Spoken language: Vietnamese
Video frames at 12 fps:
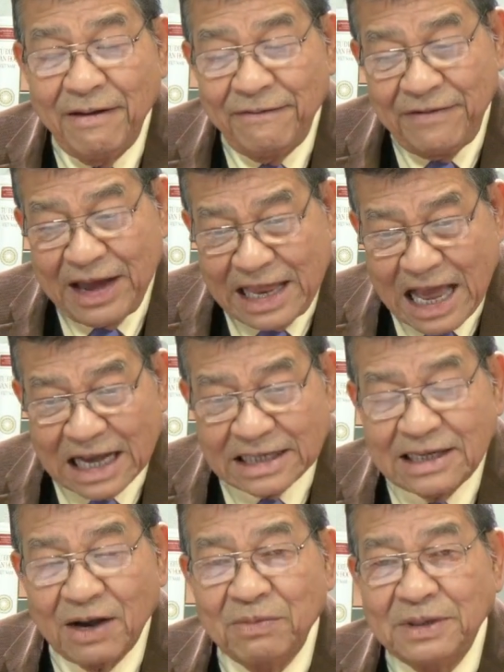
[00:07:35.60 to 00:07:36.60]
Về nhà
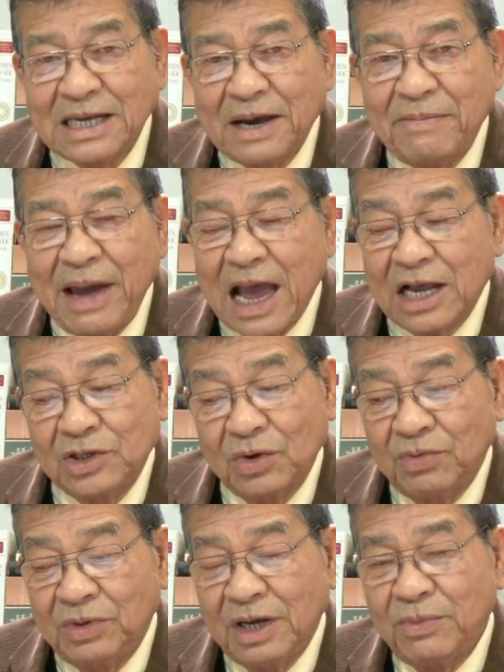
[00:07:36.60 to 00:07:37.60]
xong cha mẹ
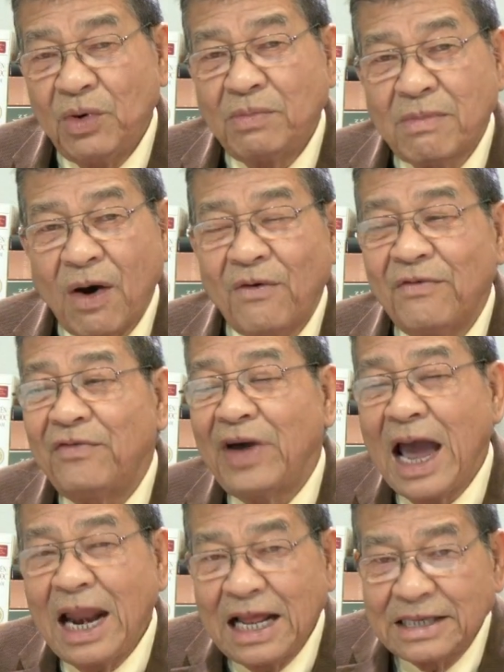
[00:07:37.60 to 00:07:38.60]
dùng những bút màu
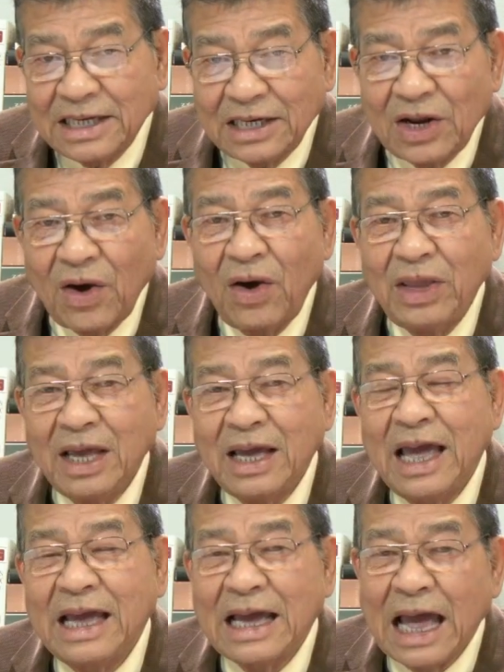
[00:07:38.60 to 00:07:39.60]
vẽ lên trên đó những
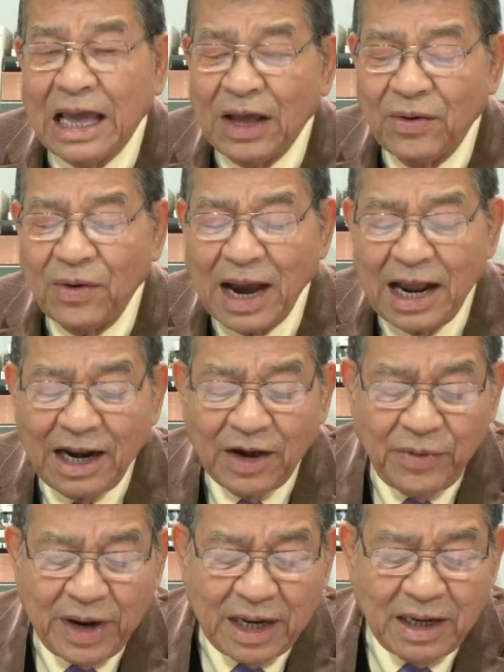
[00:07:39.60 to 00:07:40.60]
hình ảnh của
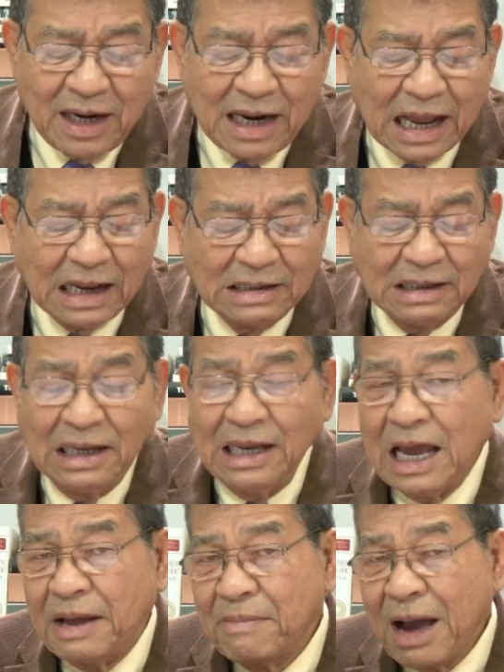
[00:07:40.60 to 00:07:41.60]
Halloween như là
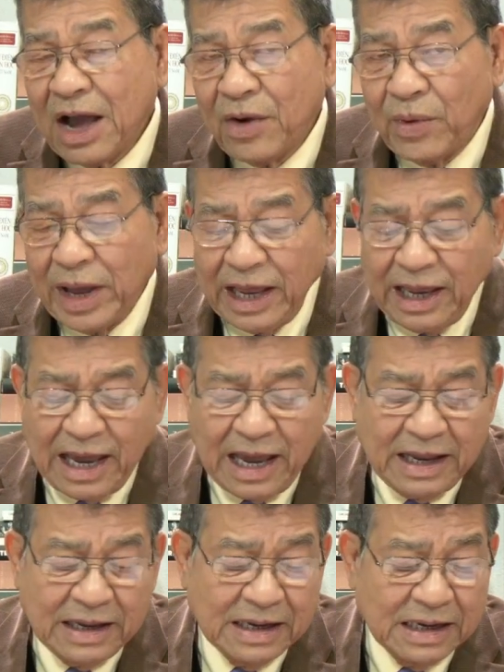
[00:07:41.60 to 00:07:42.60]
hình ma quỷ,
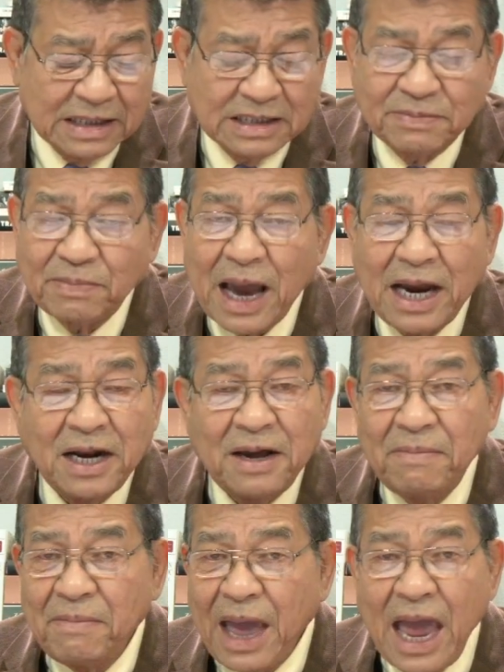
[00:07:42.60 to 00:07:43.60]
hình ờ,
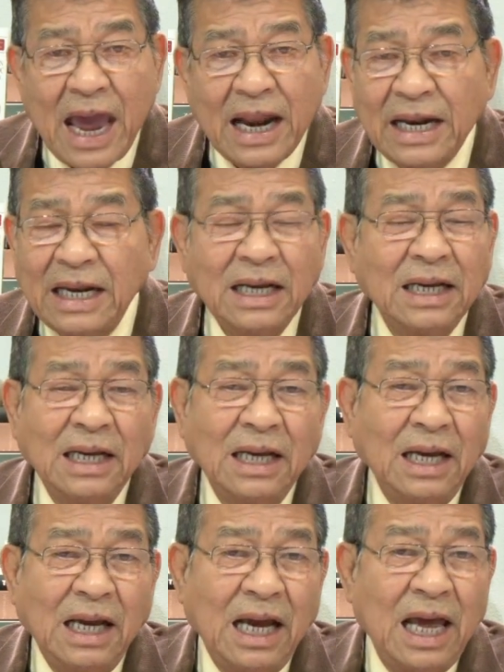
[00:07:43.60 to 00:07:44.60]
Spider-Man,
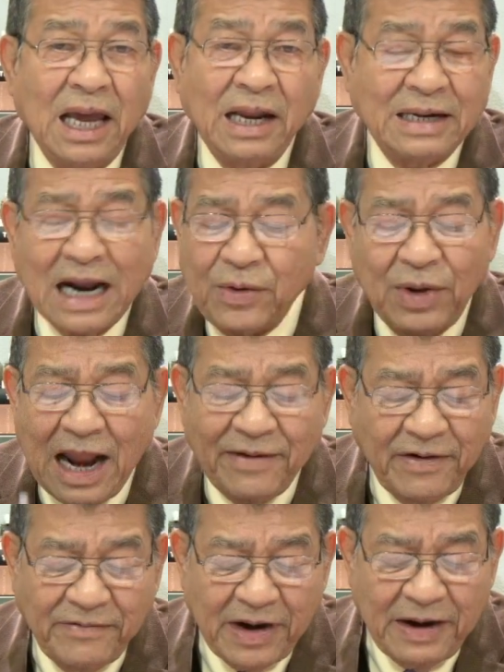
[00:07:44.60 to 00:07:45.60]
hình Dracula
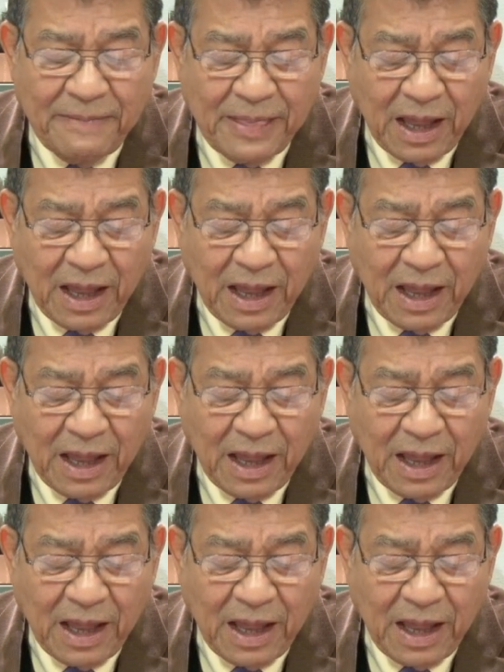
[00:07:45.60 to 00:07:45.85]
vân vân